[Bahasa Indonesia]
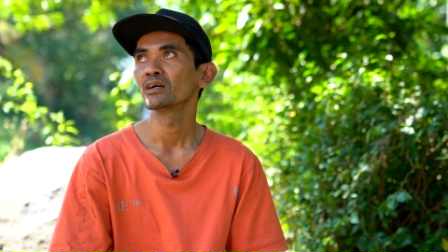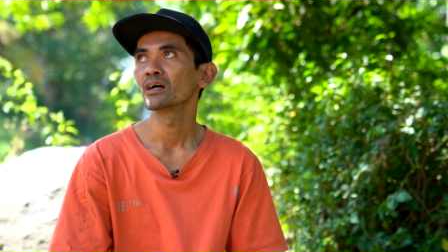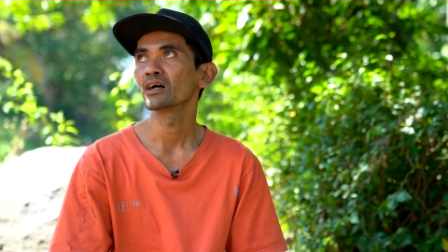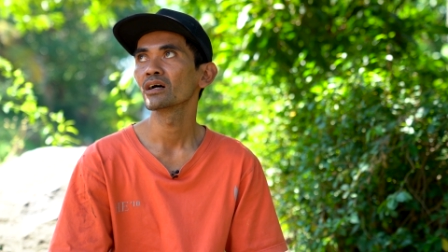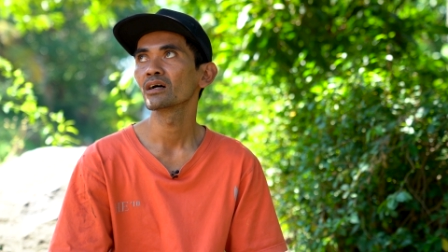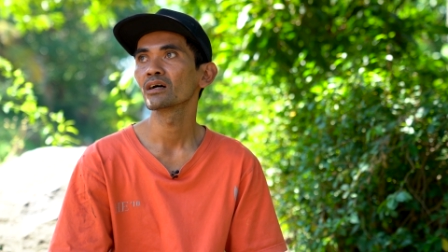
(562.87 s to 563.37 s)

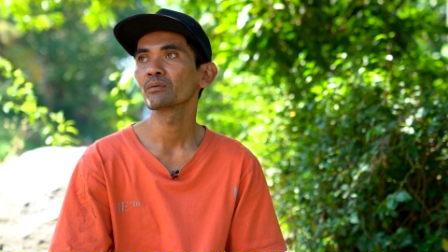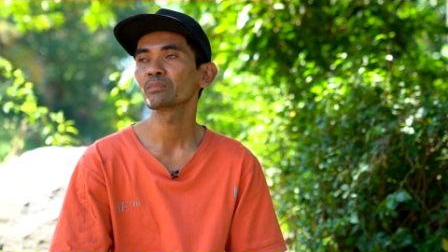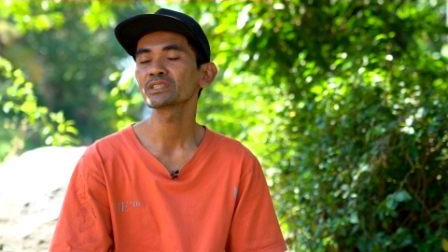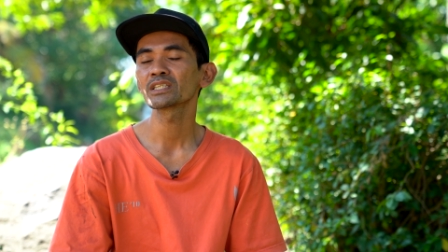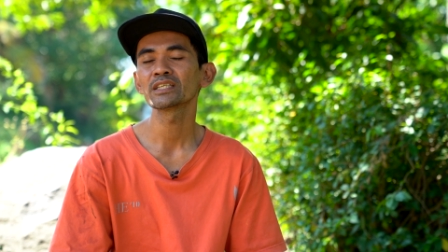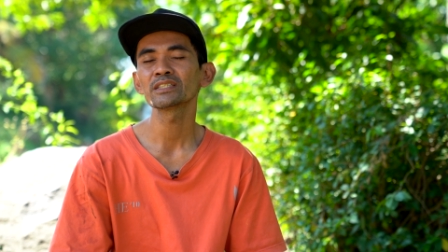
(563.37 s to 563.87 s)
uh, apa
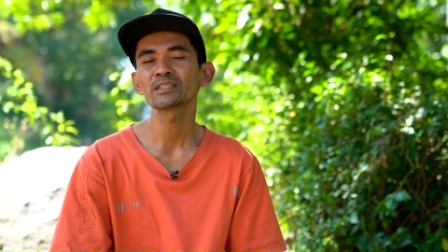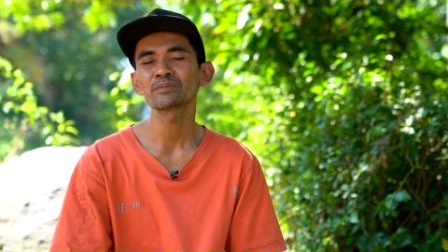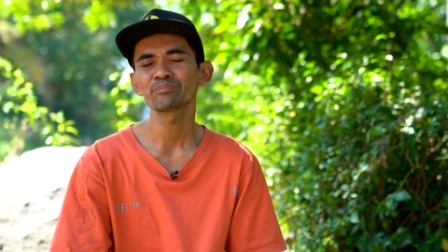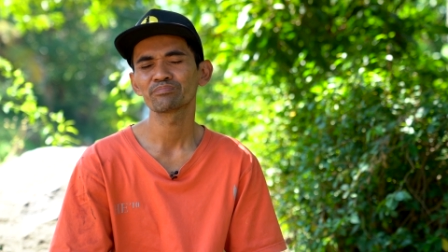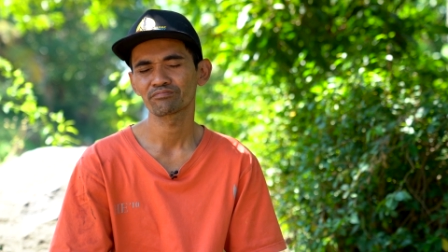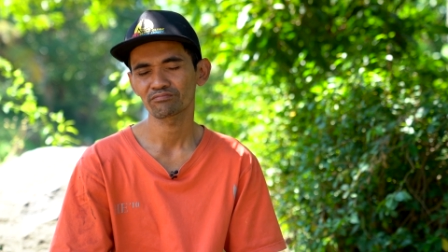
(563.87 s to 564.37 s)
istilahnya
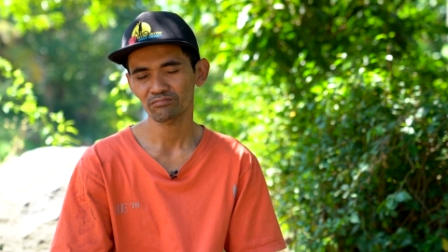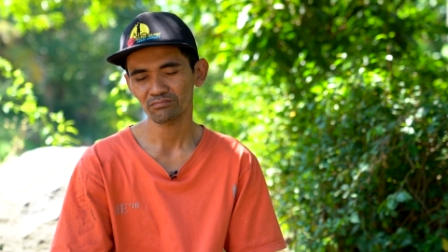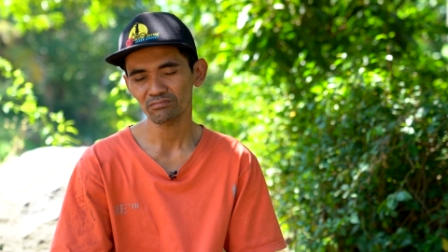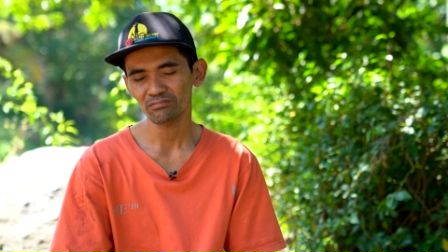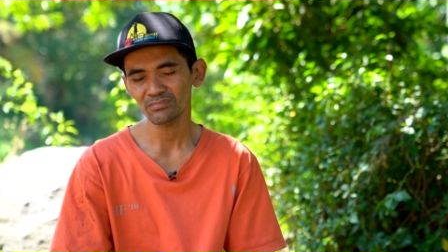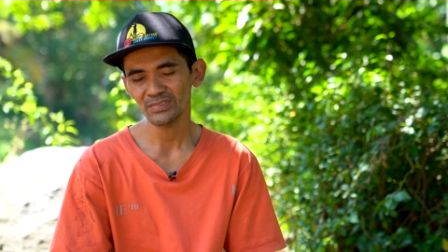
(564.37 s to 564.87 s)

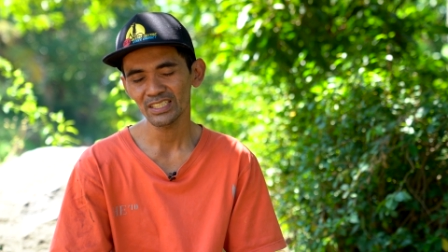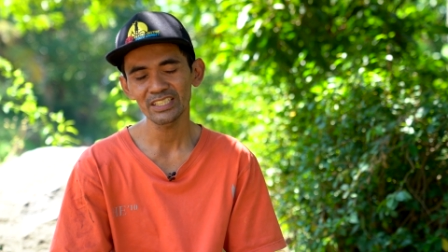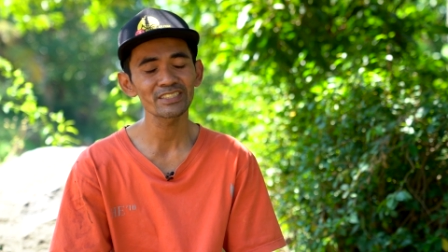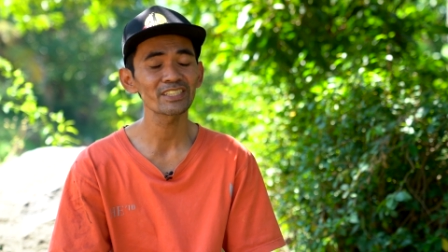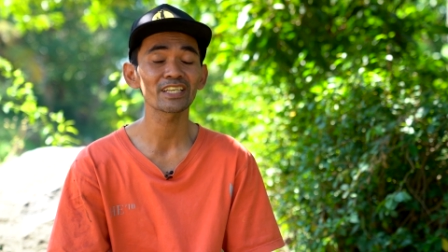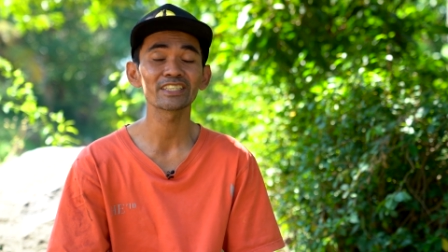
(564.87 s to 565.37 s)

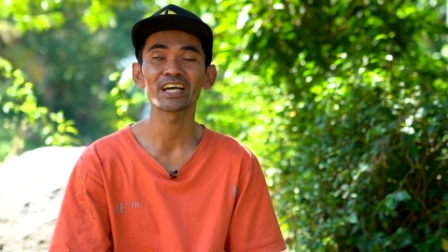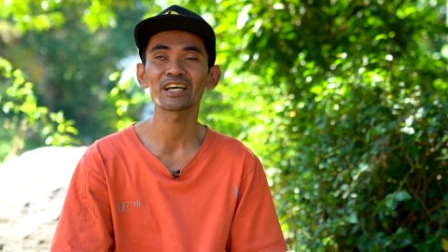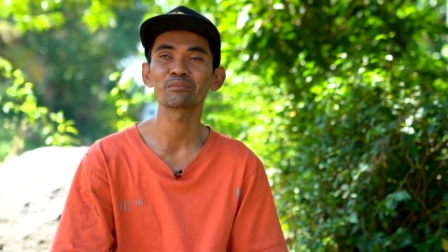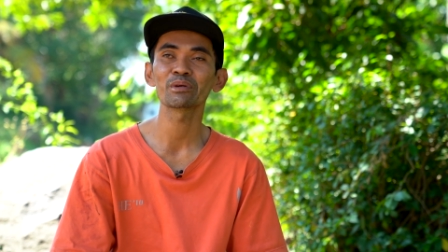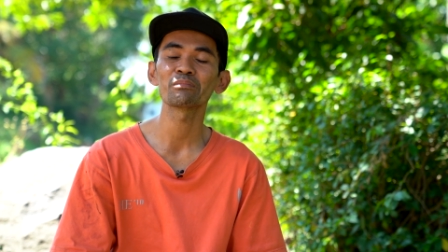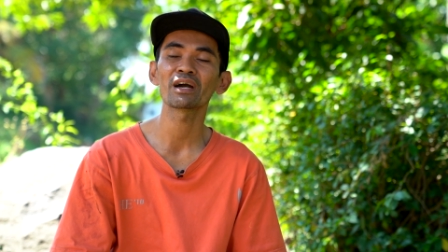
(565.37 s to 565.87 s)
listrik
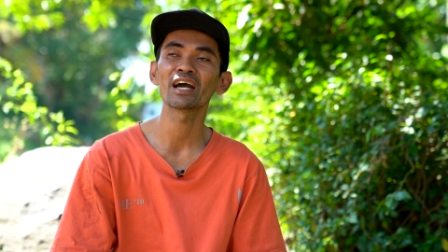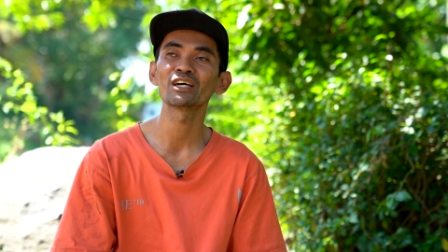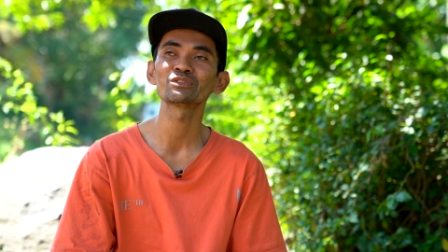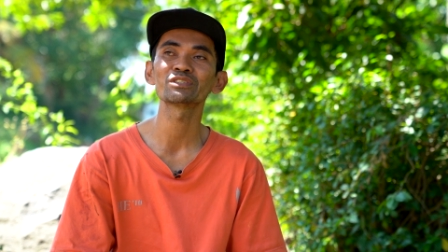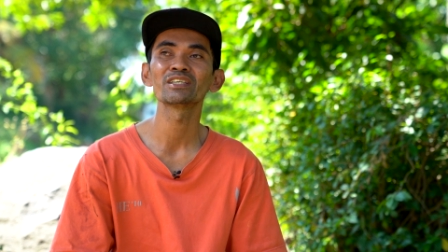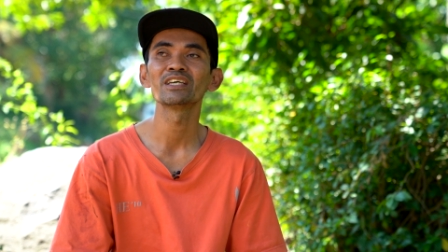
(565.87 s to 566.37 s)
yang memang
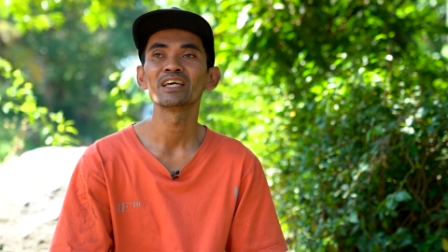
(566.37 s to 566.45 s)
harus